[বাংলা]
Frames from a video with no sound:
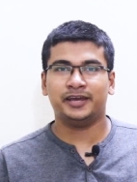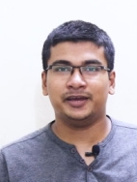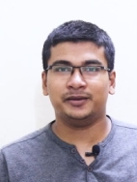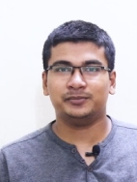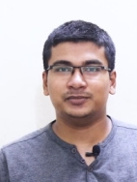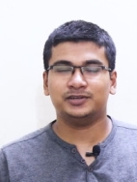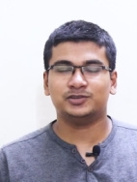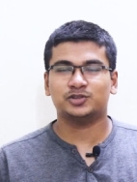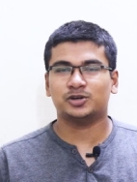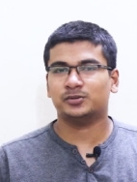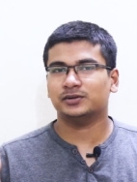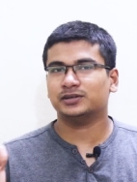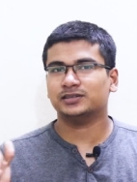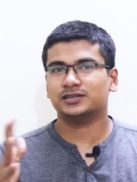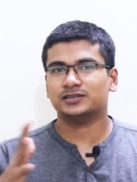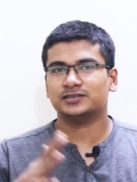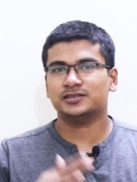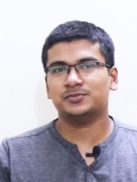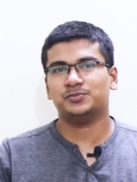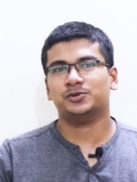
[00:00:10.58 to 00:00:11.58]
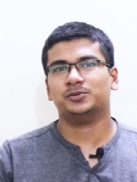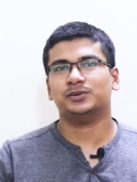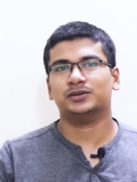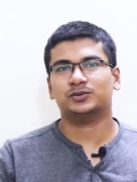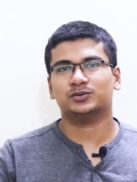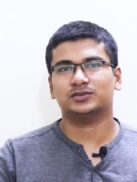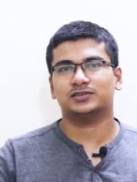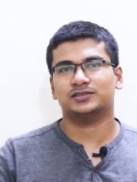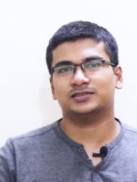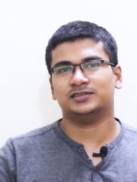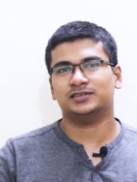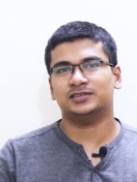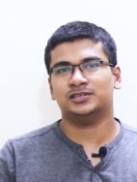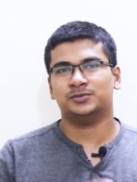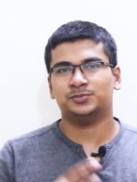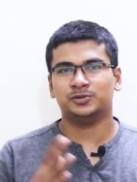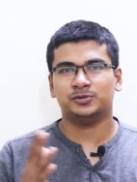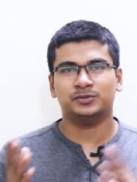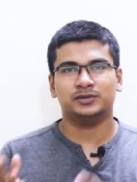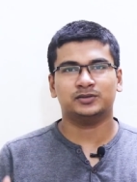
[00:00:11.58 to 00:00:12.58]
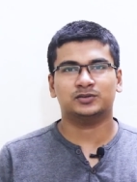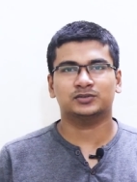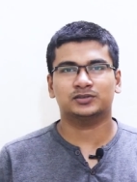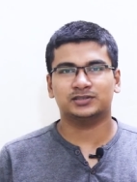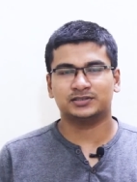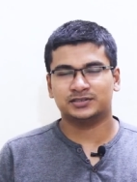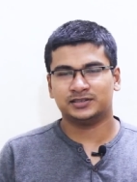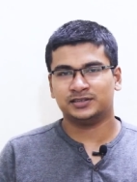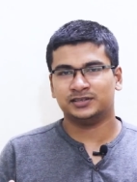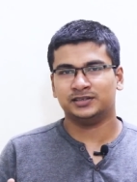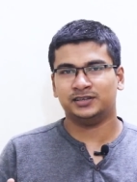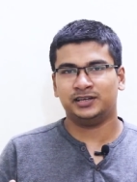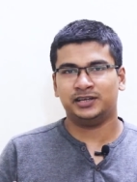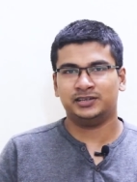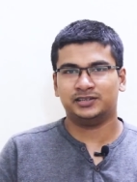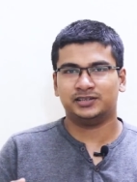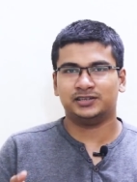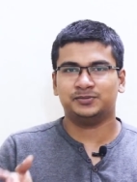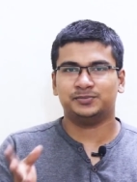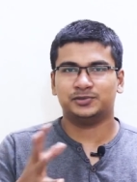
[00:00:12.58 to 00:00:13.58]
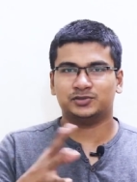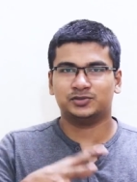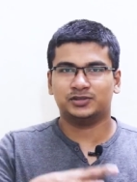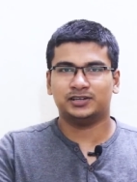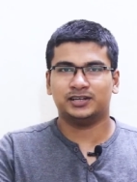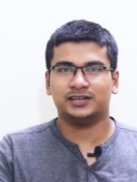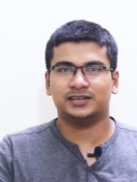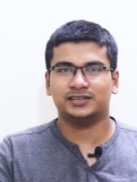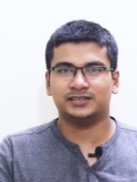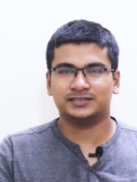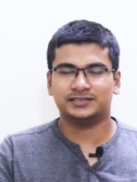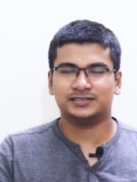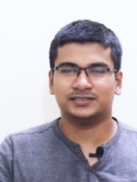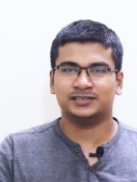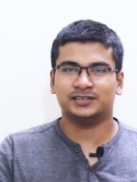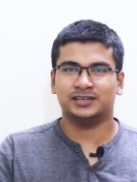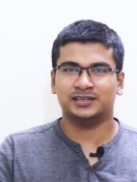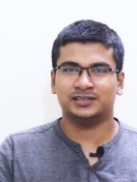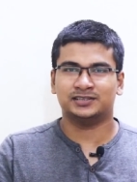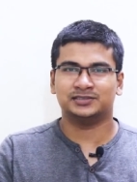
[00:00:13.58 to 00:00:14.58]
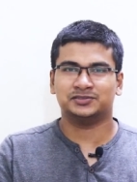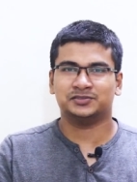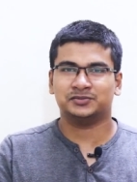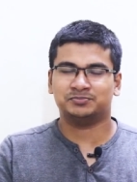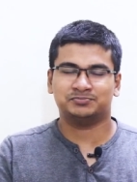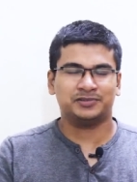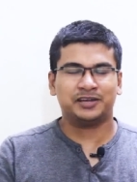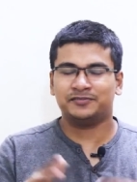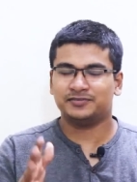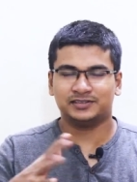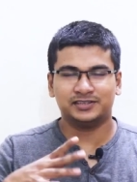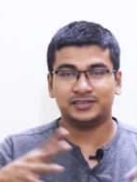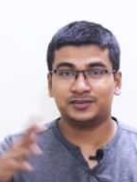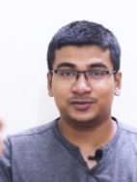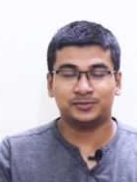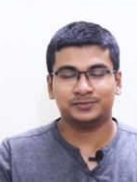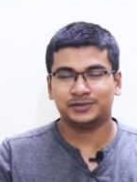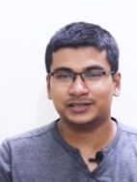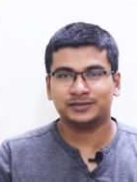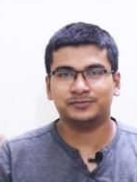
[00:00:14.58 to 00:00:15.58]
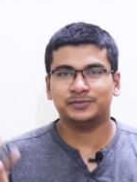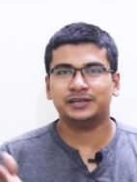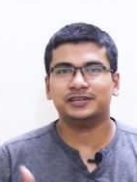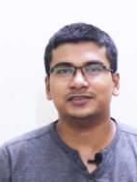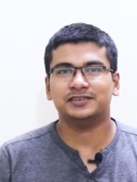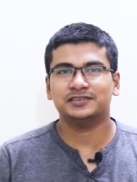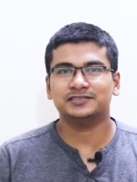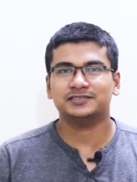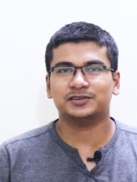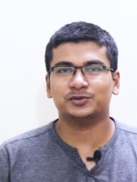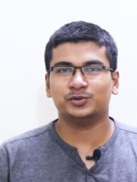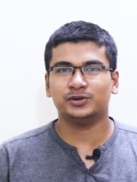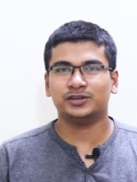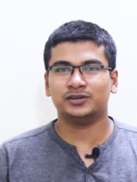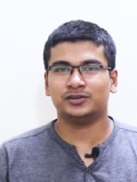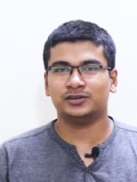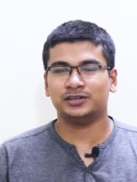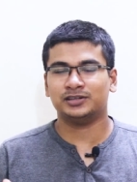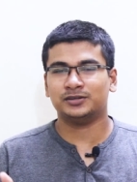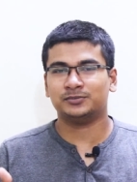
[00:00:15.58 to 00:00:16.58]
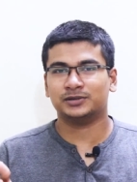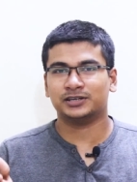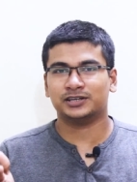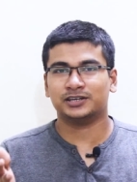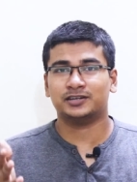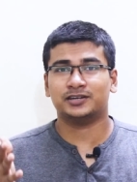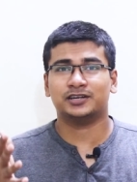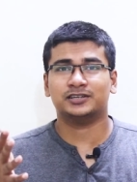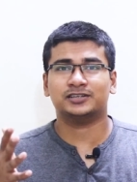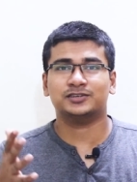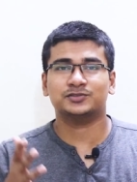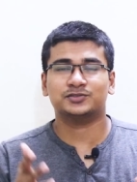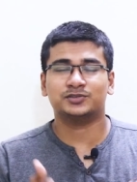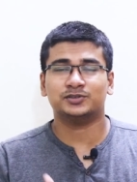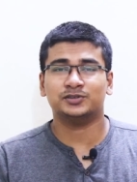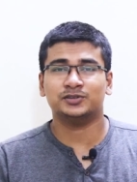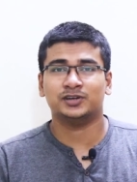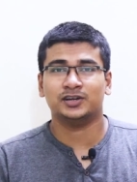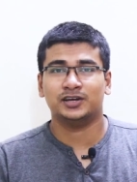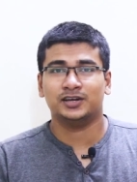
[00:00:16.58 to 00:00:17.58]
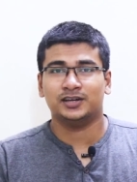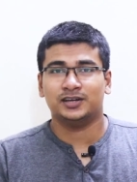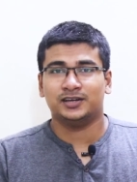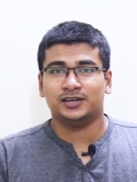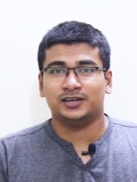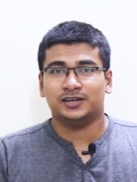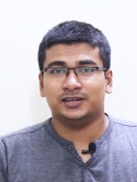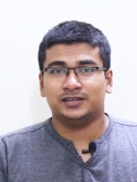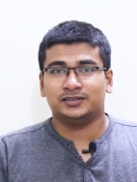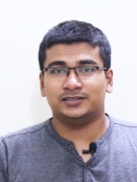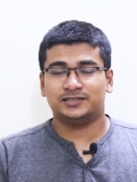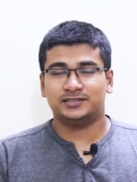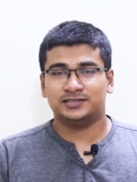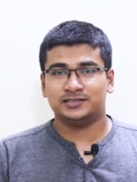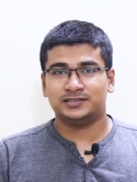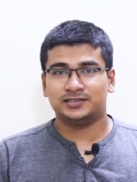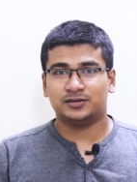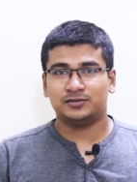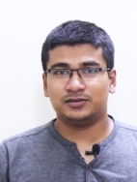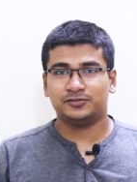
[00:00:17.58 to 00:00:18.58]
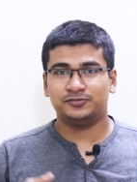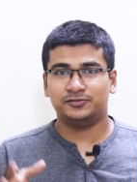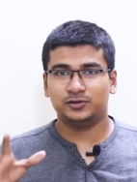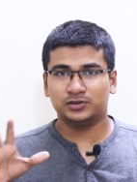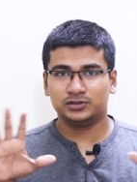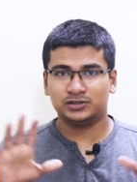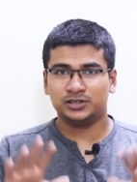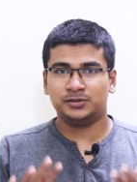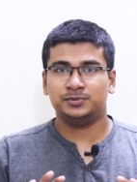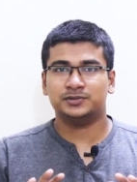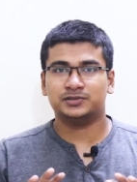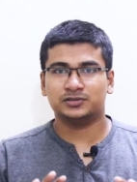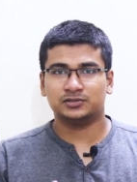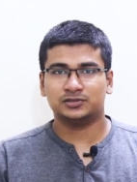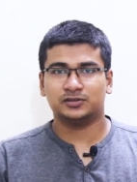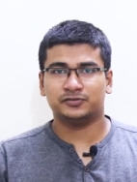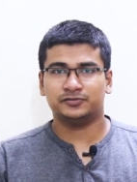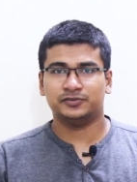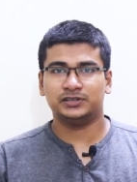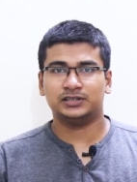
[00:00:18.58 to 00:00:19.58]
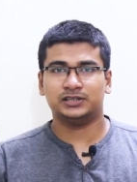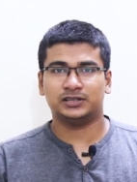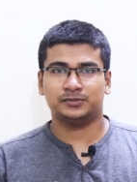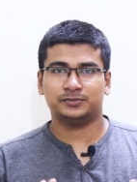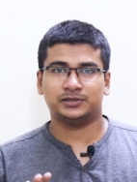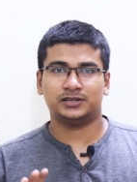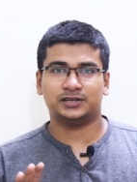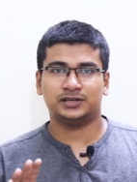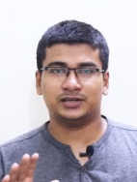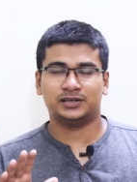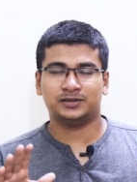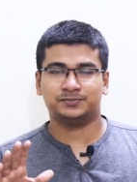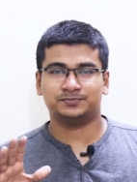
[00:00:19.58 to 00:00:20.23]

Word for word: AMD সমানে তার CPU বের করতেছে GPU বের করতেছে Intel পিছনে লেগে আছে and everything মানে many things are going on in the market right now so দিস ইজ আওয়ার ফোর্থ এপিসোড অফ ইট আমরা